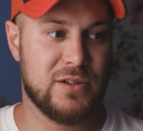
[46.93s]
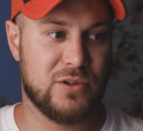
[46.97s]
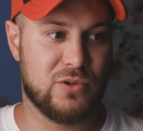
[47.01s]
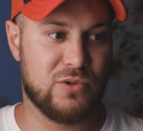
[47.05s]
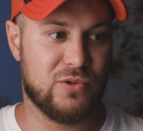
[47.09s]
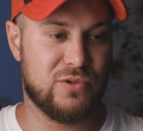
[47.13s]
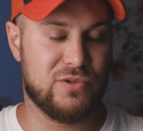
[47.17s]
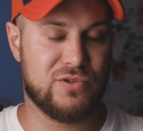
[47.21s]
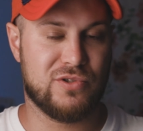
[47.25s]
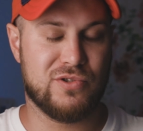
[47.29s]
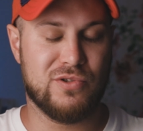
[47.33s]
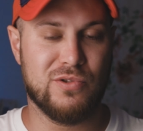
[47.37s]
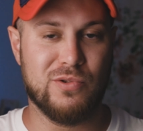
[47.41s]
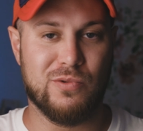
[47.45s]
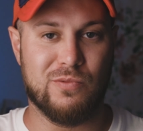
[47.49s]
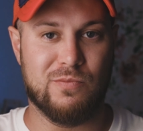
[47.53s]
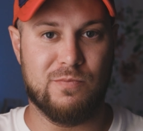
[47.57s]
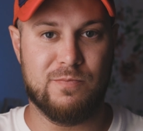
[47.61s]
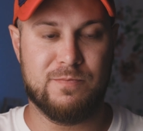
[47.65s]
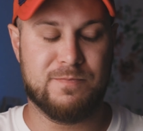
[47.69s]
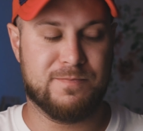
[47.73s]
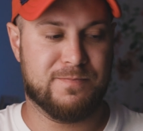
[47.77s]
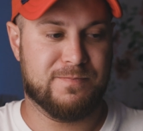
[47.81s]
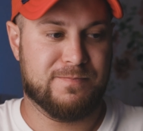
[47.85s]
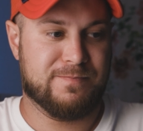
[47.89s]
То есть, ну,
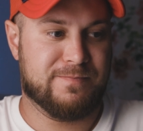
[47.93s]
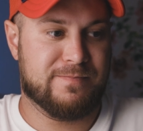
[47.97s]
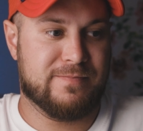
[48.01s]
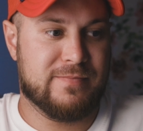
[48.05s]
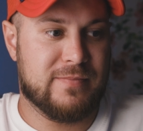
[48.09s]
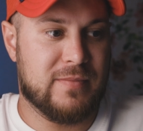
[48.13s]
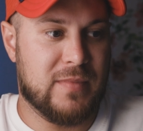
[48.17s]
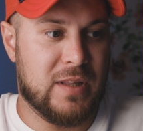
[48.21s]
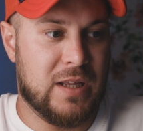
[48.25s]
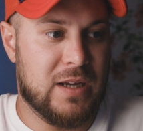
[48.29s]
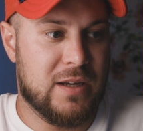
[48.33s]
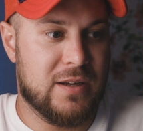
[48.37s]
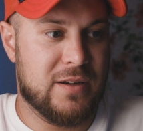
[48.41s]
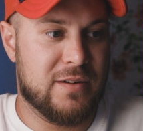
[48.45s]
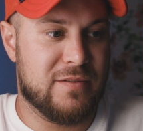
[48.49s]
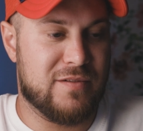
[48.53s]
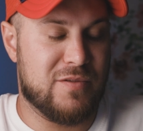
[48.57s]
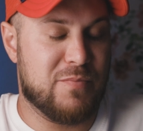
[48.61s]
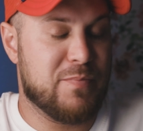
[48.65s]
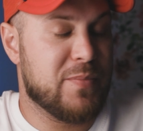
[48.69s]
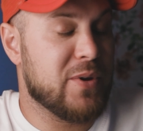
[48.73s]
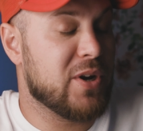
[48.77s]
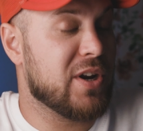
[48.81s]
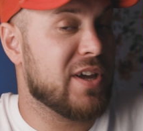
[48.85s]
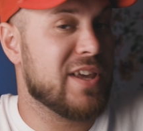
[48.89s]

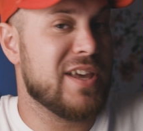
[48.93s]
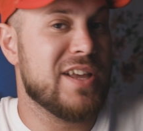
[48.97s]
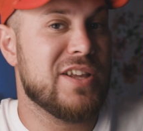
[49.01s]
во-первых,